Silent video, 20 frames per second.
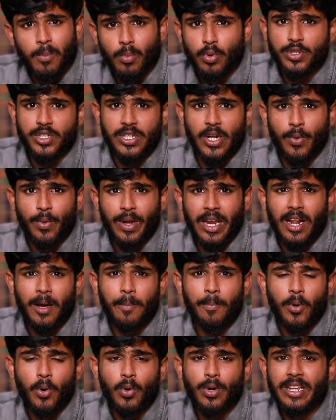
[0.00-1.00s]
பூஸ்ட் ஆகும்
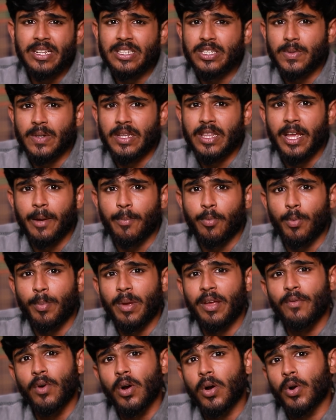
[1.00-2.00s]
ஏன்னா ப்ரோட்டீன்ஸ் வந்து
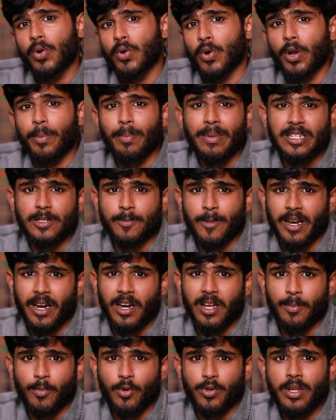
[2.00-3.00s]
எப்போவுமே ஒர்க் அவுட்டோட மிக்ஸ் பண்ணி
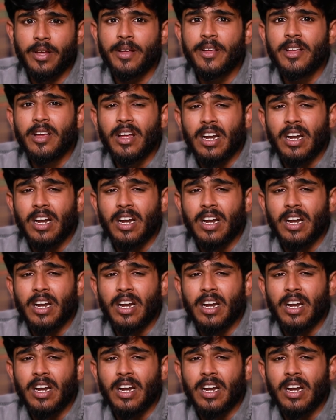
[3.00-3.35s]
எடுக்கும்போது